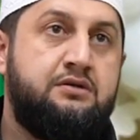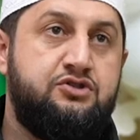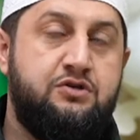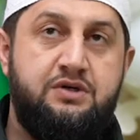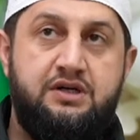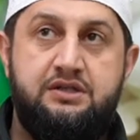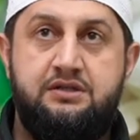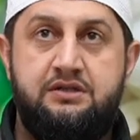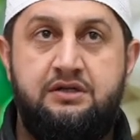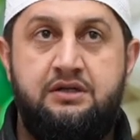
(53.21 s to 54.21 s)

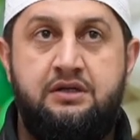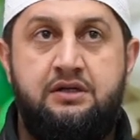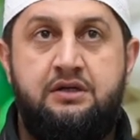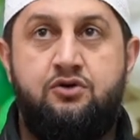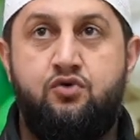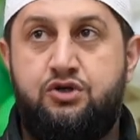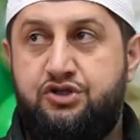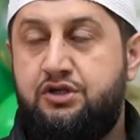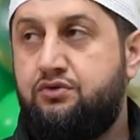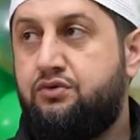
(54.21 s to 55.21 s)
джамаат к
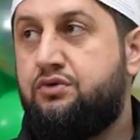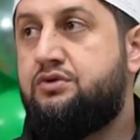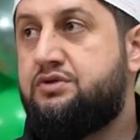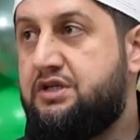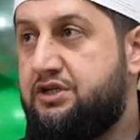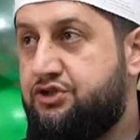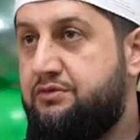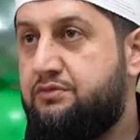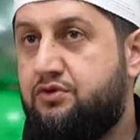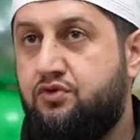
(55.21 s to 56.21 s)
уважению
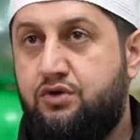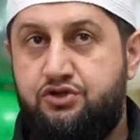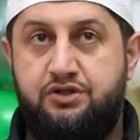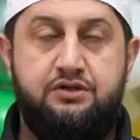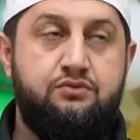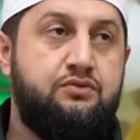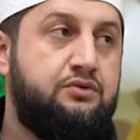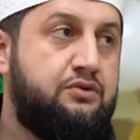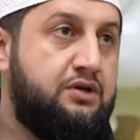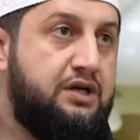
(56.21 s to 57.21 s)
старшим, к уважению
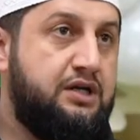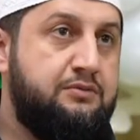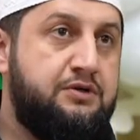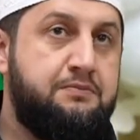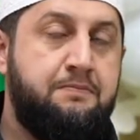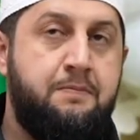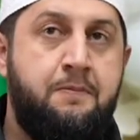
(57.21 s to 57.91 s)
алимам,